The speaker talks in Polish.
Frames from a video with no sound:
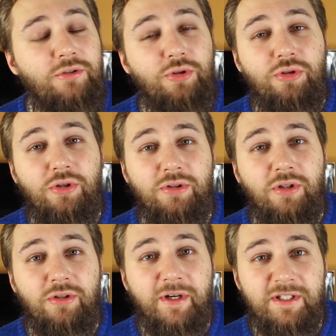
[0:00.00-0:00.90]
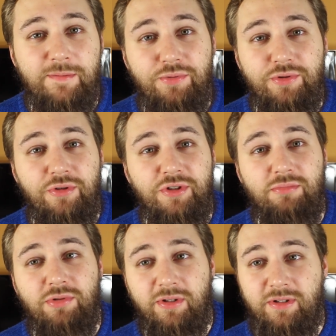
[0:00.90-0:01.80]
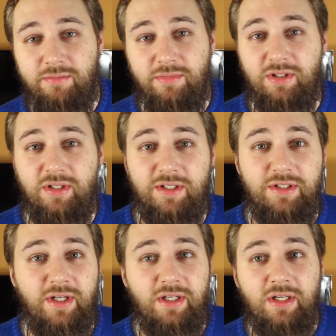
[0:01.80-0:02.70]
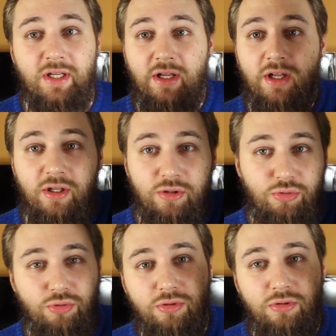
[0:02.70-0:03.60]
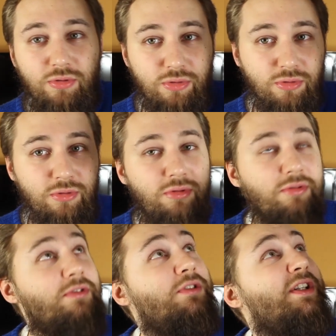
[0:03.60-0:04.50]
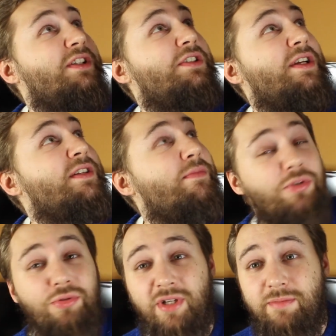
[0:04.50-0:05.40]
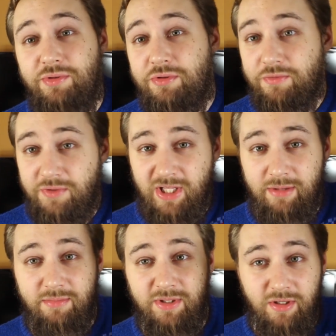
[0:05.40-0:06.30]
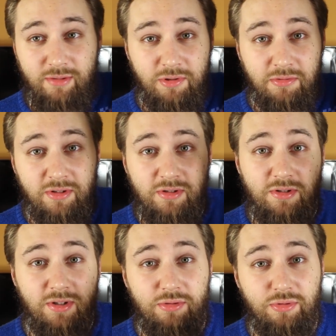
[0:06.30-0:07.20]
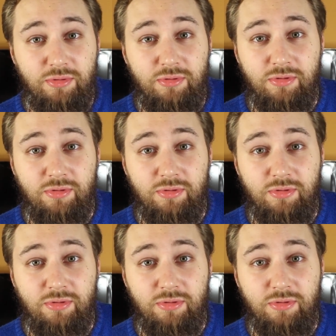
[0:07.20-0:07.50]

No trudno, trochę za późno, żeby o tym myśleć, nie? Tut, tut. Kiedyś sobie zamontuję pod sufitem i będę robił autentyczne tut,